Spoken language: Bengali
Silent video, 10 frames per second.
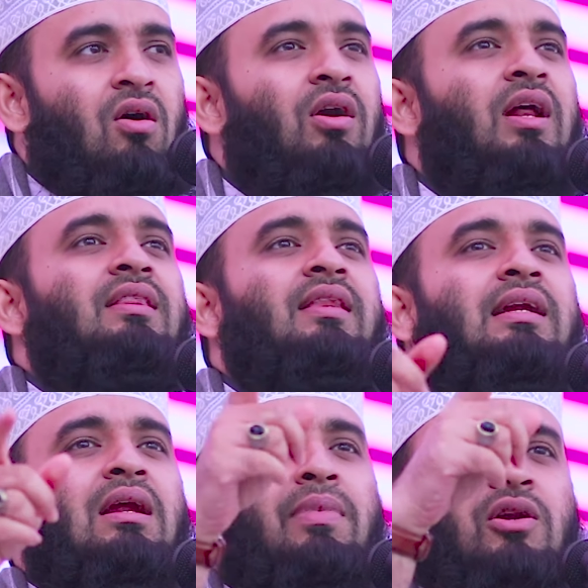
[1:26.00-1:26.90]
হঠাৎ
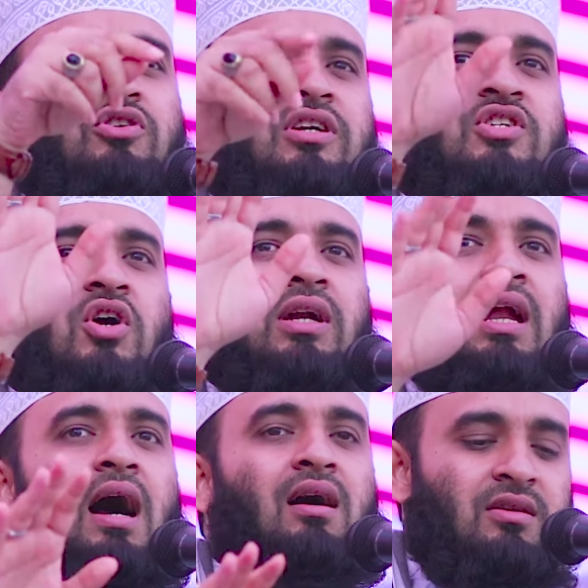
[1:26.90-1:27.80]
দেখলাম মানুষের
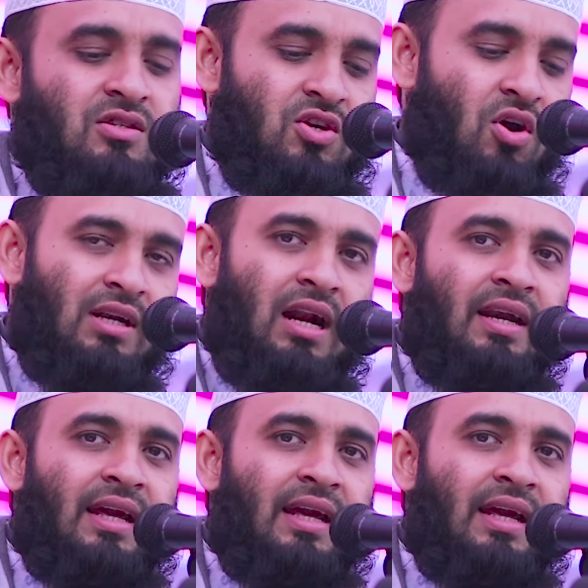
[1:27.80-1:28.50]
জটলা জটলা